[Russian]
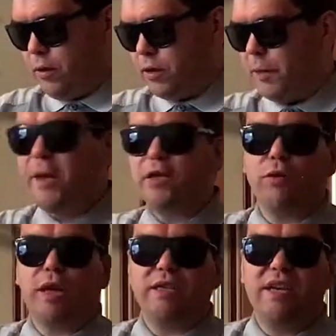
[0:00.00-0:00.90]
Теперь, что
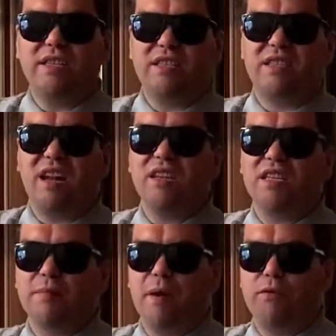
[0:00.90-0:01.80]
касается стороны
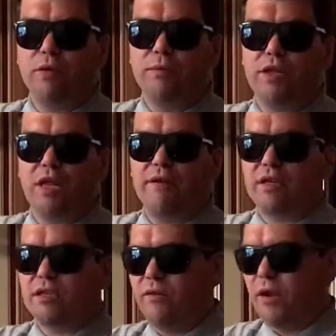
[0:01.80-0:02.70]
самого человека
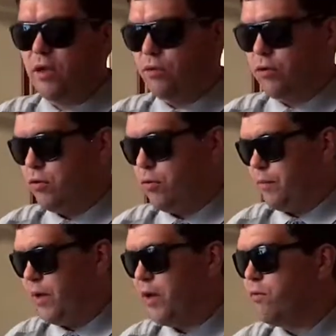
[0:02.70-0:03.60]
с инвалидностью.
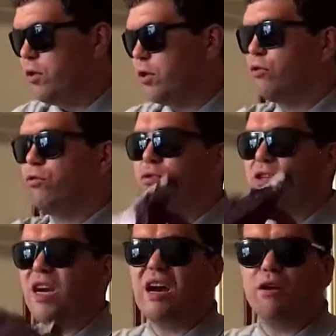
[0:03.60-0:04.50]
Для него это
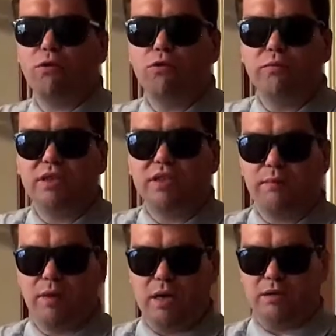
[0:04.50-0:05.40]
тоже огромный
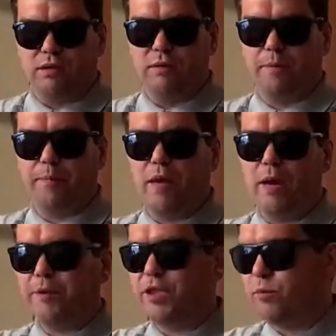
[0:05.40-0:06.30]
соблазн. Да,
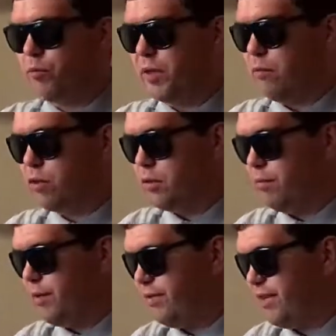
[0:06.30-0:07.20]
почему? Потому что
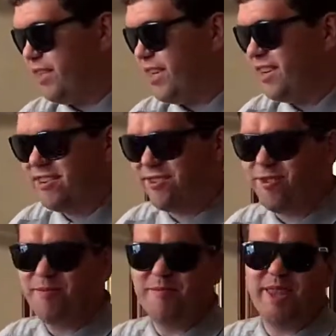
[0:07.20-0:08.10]
мы все, что
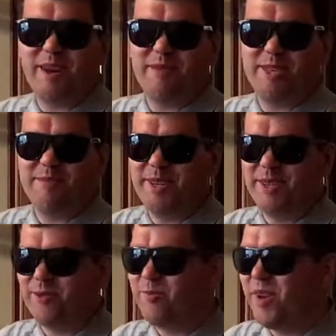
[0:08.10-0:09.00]
бы мы там о себе не
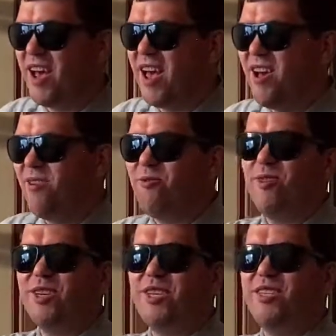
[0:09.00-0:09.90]
думали,
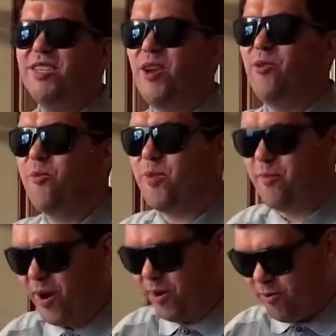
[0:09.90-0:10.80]
очень любим
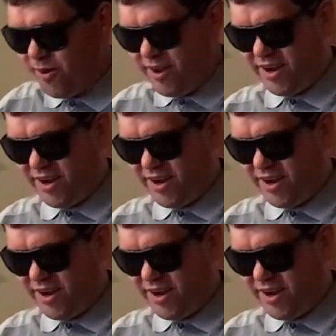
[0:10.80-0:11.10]
покой и